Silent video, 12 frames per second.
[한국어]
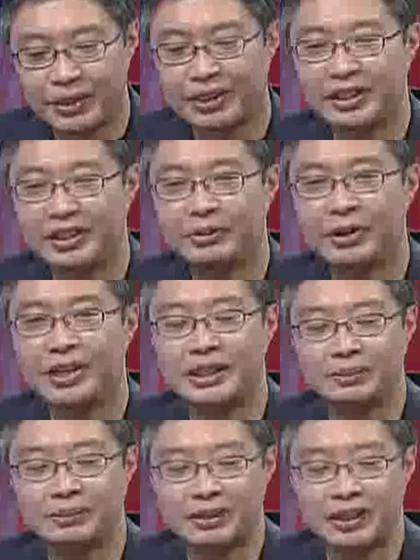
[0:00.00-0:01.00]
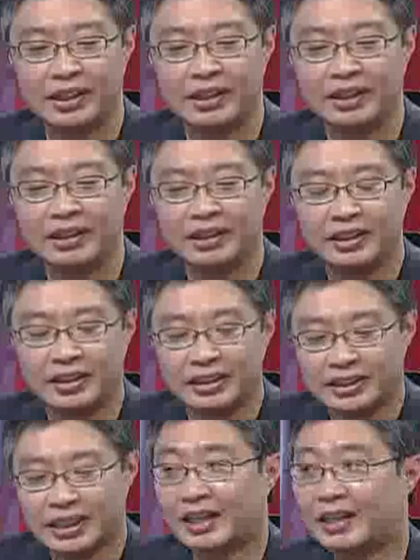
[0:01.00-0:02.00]
PD와 20대
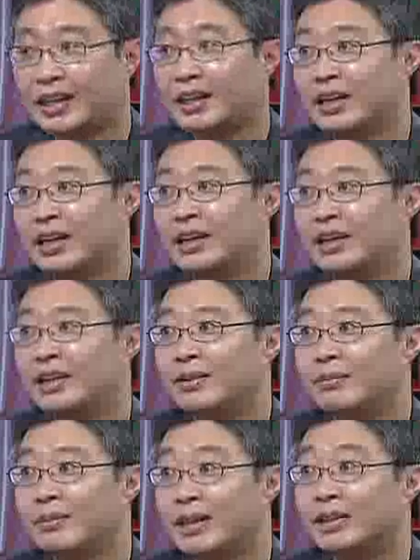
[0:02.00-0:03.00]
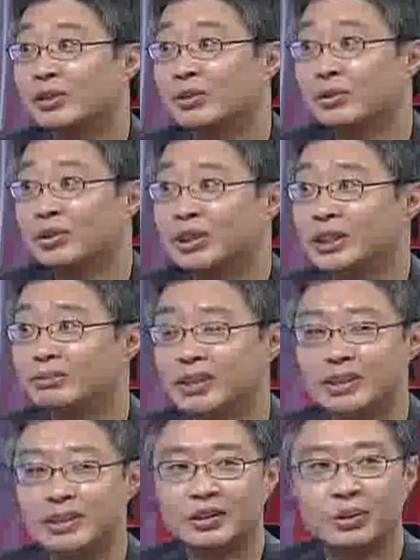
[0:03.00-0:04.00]
작가가 만들고
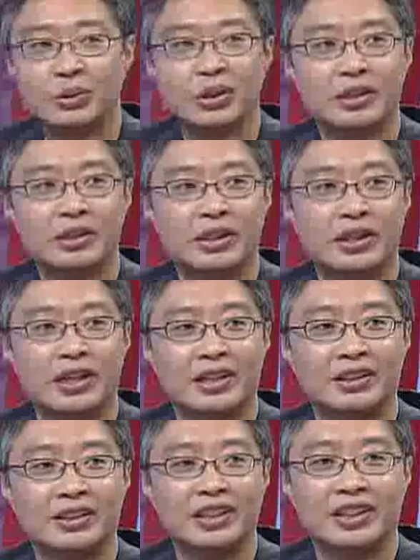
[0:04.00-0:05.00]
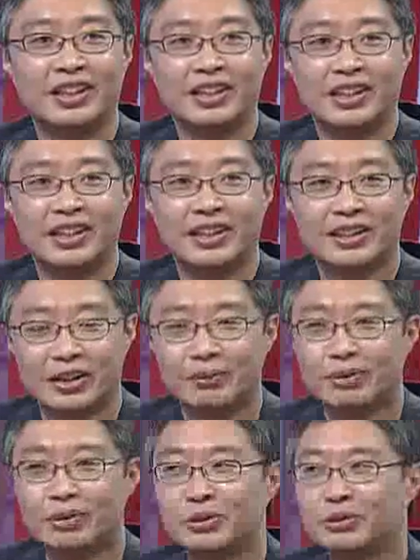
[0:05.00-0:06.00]
20대들 초청해서 얘기하는 그런
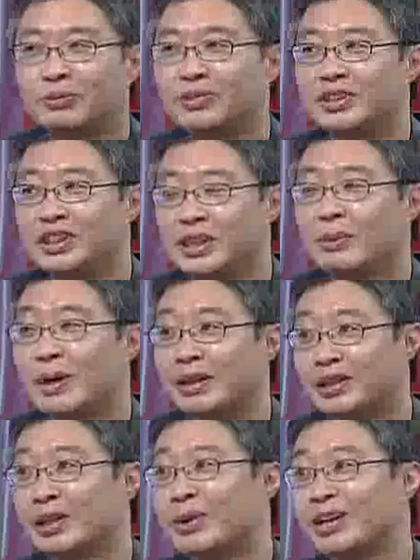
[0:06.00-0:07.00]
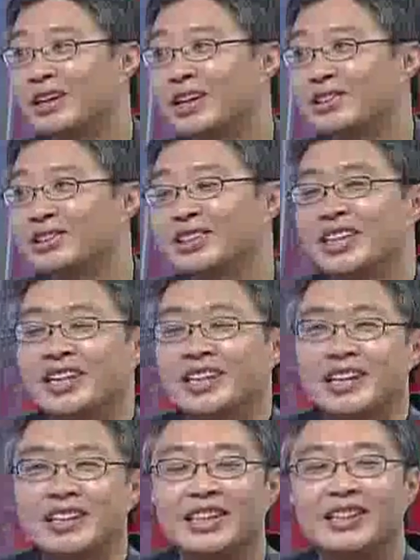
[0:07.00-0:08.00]
프로를 좀 진짜 만 만들어 봐라라고 이렇게
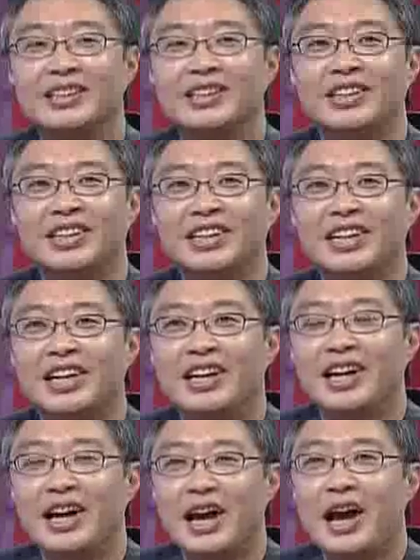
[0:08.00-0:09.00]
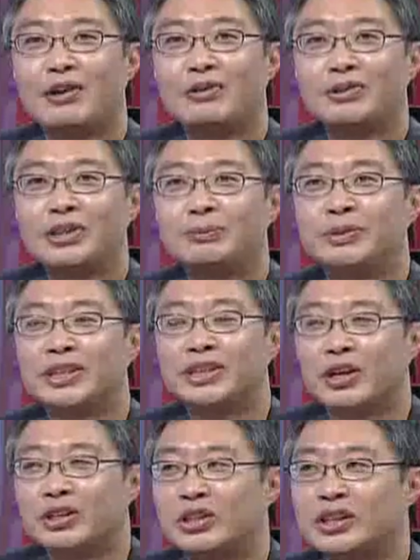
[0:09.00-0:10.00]
얘기를 하니까요. 하고는 싶은데
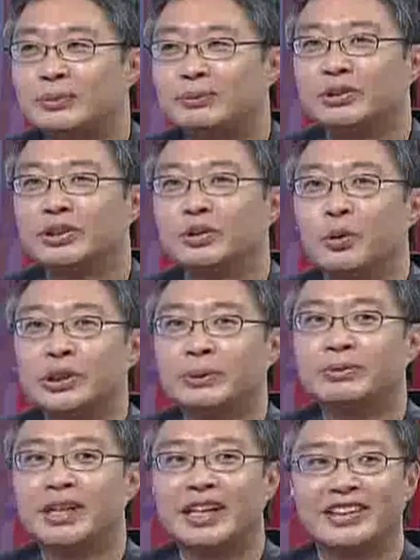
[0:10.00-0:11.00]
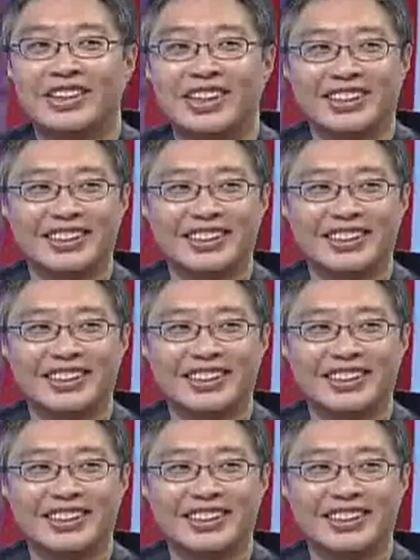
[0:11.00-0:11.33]
결정하실 분들이 50대예요.